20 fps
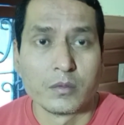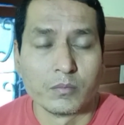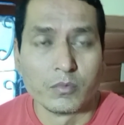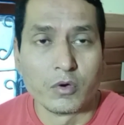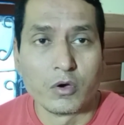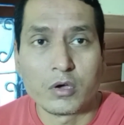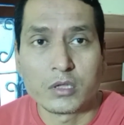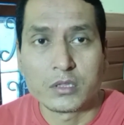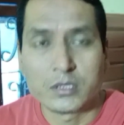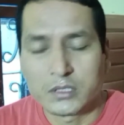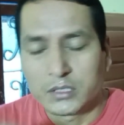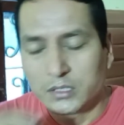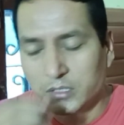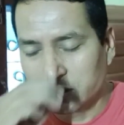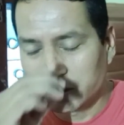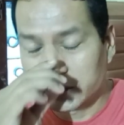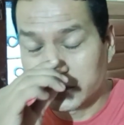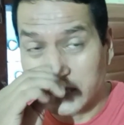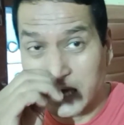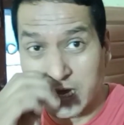बहुत
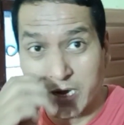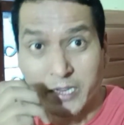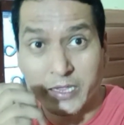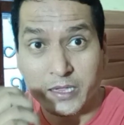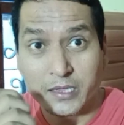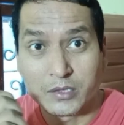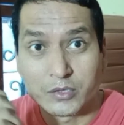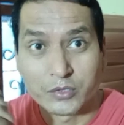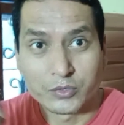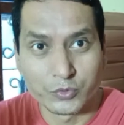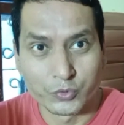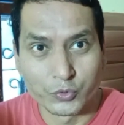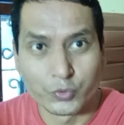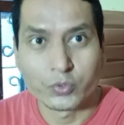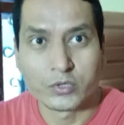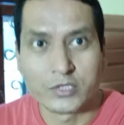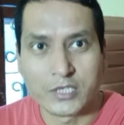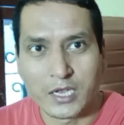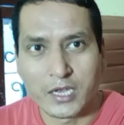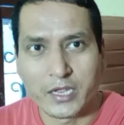सारे
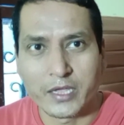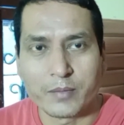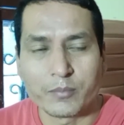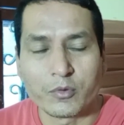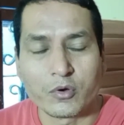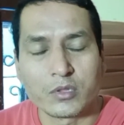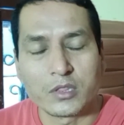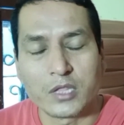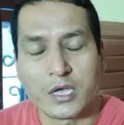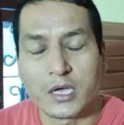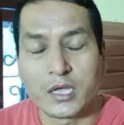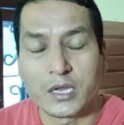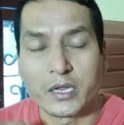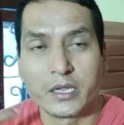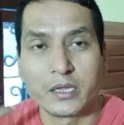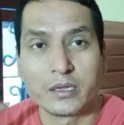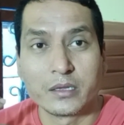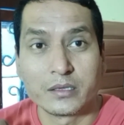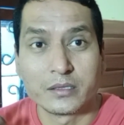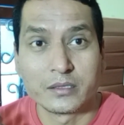दुख झेले हैं बहुत सारे
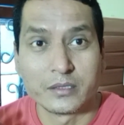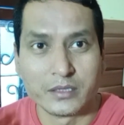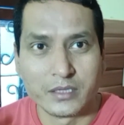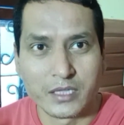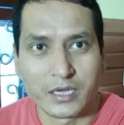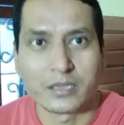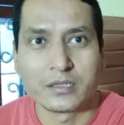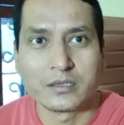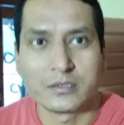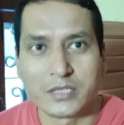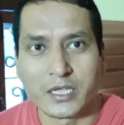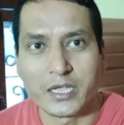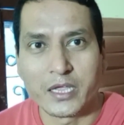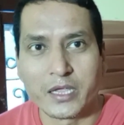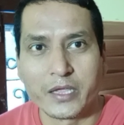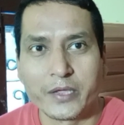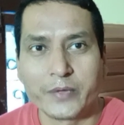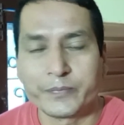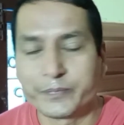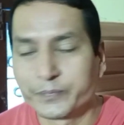दर्द सहे
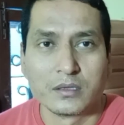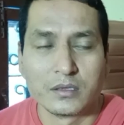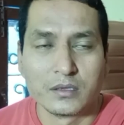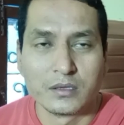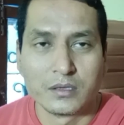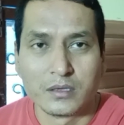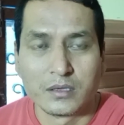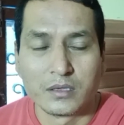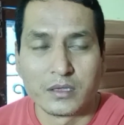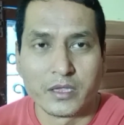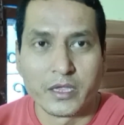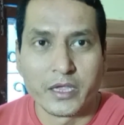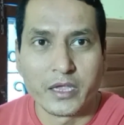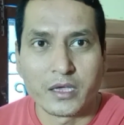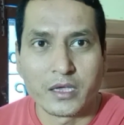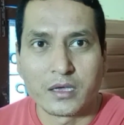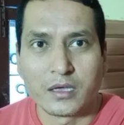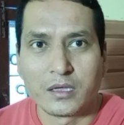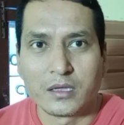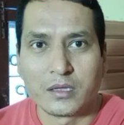हैं
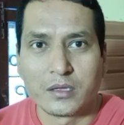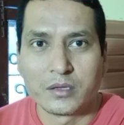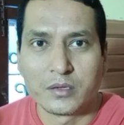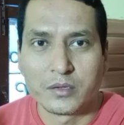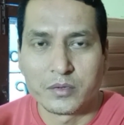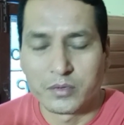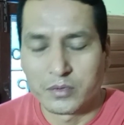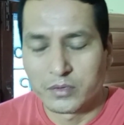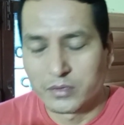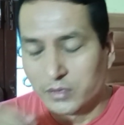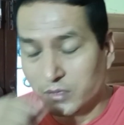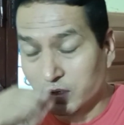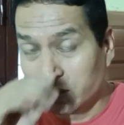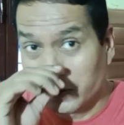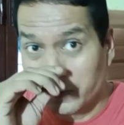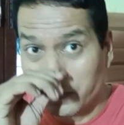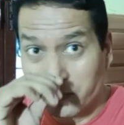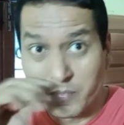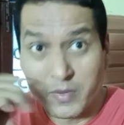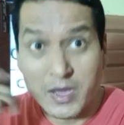एक
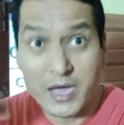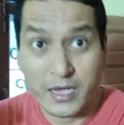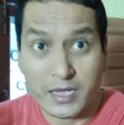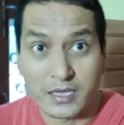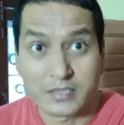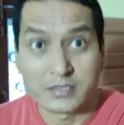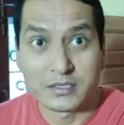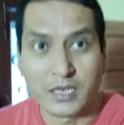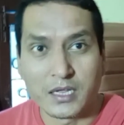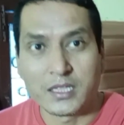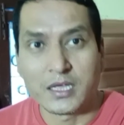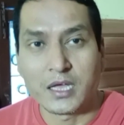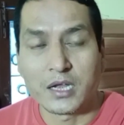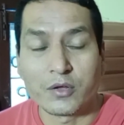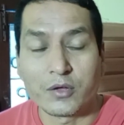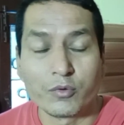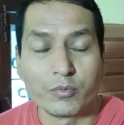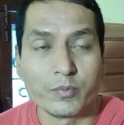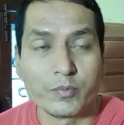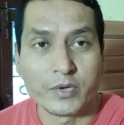माँ का चले
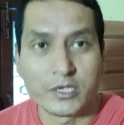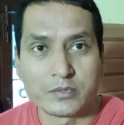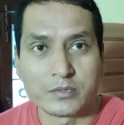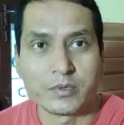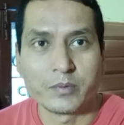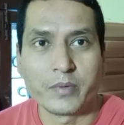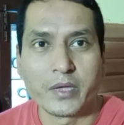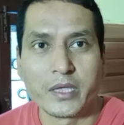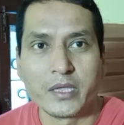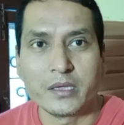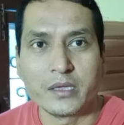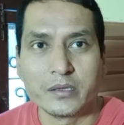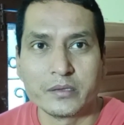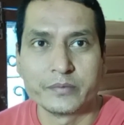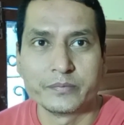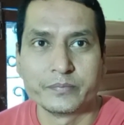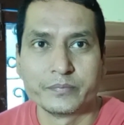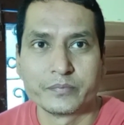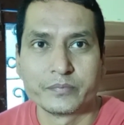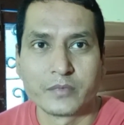जाना वो भी बचपन में ही
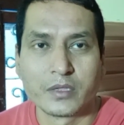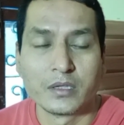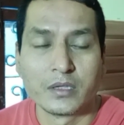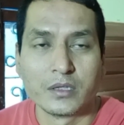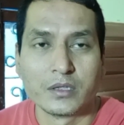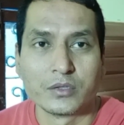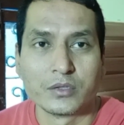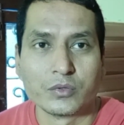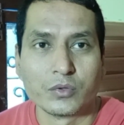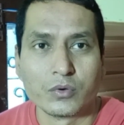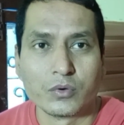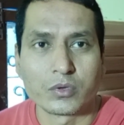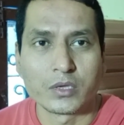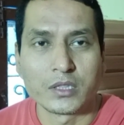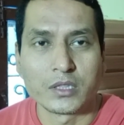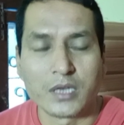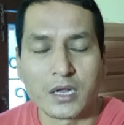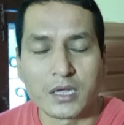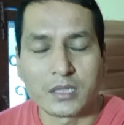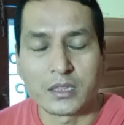तो
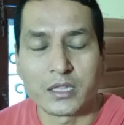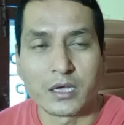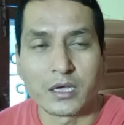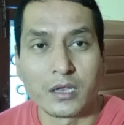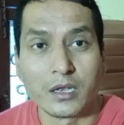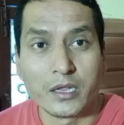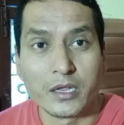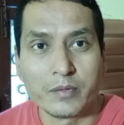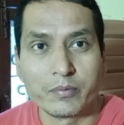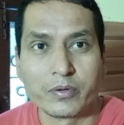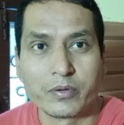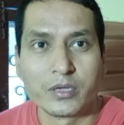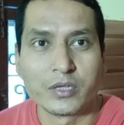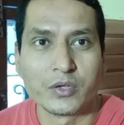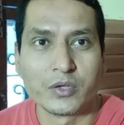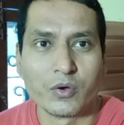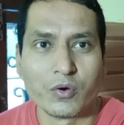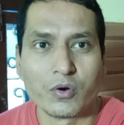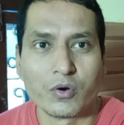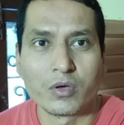कितना
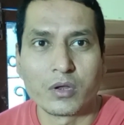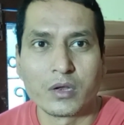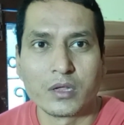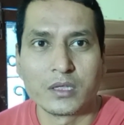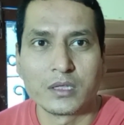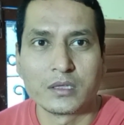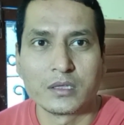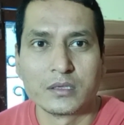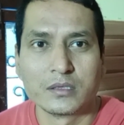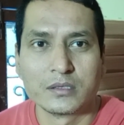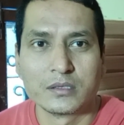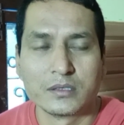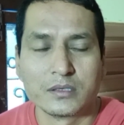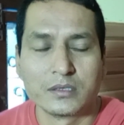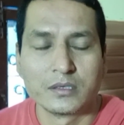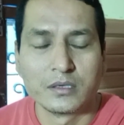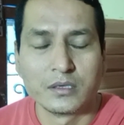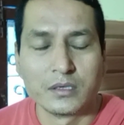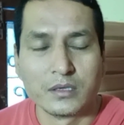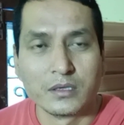तकलीफ़ और
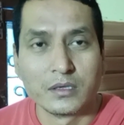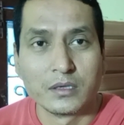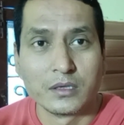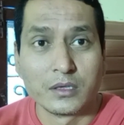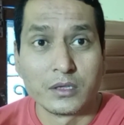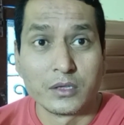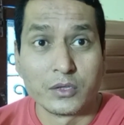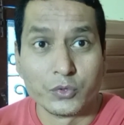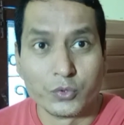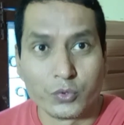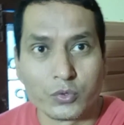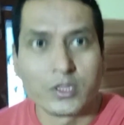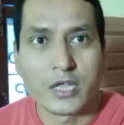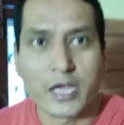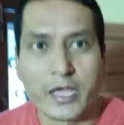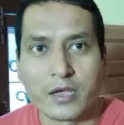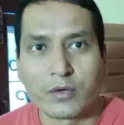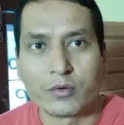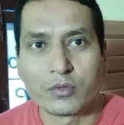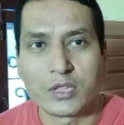
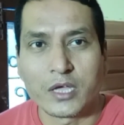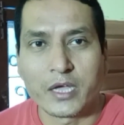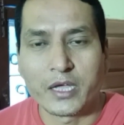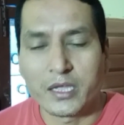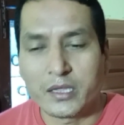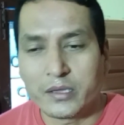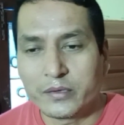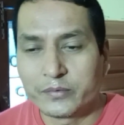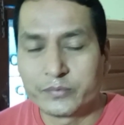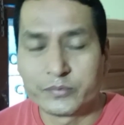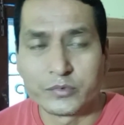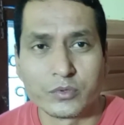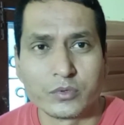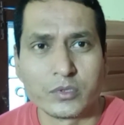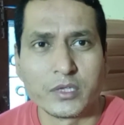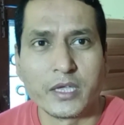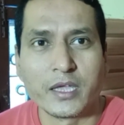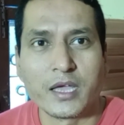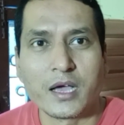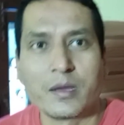दुखदायक होता है तो
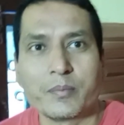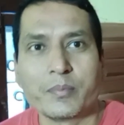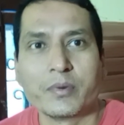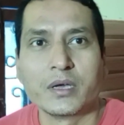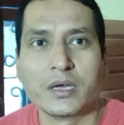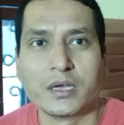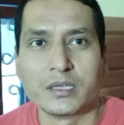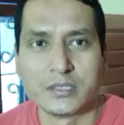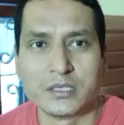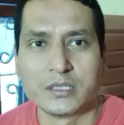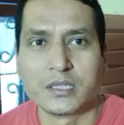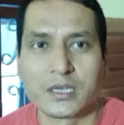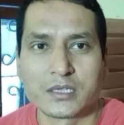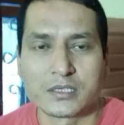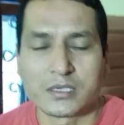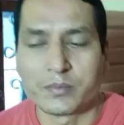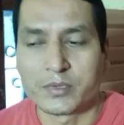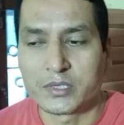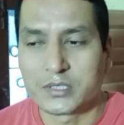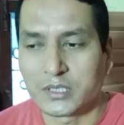ये आप अच्छी तरह
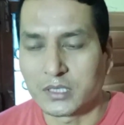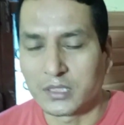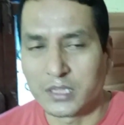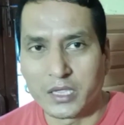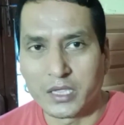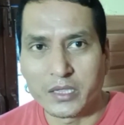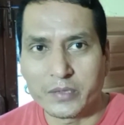समझ सकते